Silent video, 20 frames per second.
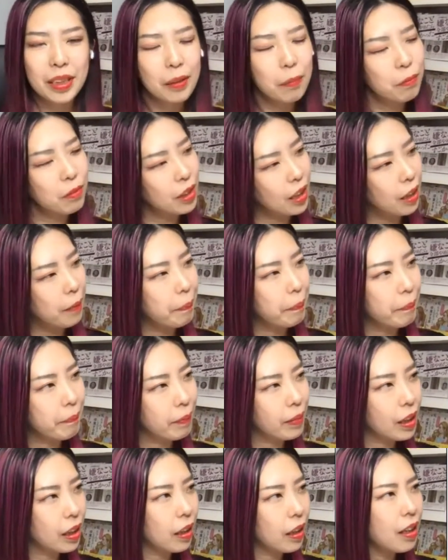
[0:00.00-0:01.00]
まあでもね、
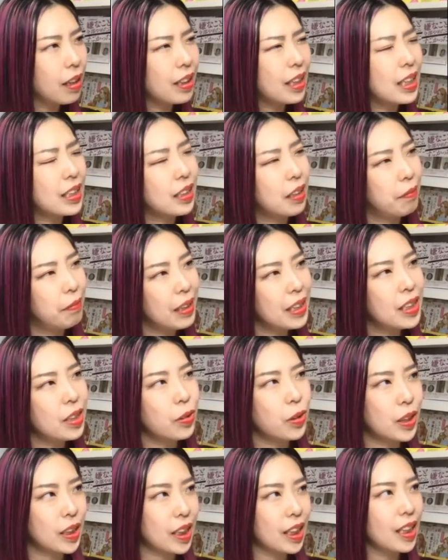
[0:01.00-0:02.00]
確かに
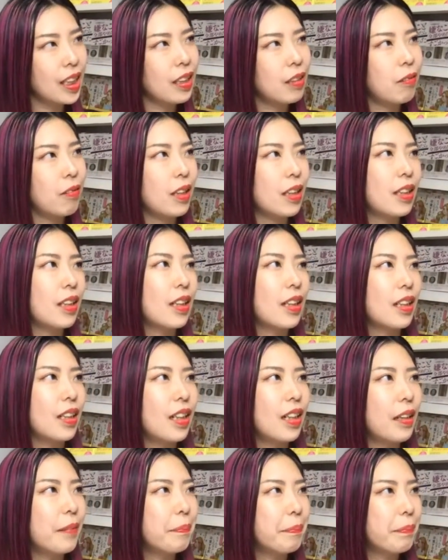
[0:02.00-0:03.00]
ファッション好きな人だったら
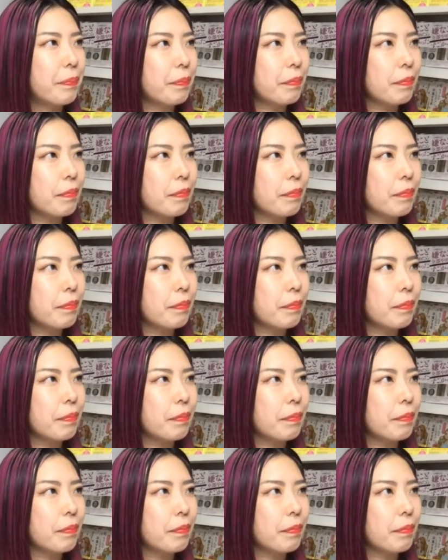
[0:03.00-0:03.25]
ね、